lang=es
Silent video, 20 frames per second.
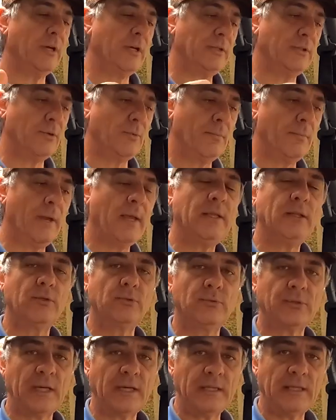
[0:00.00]
entre un 20 y
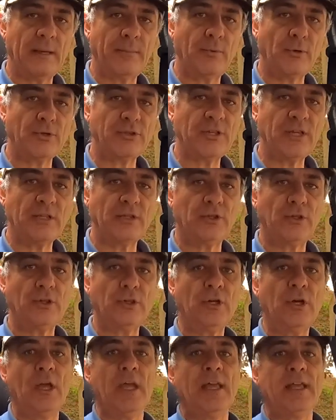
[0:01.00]
un
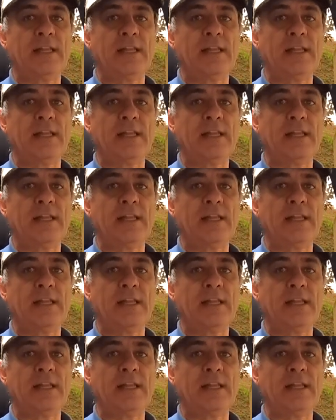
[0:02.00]
30%.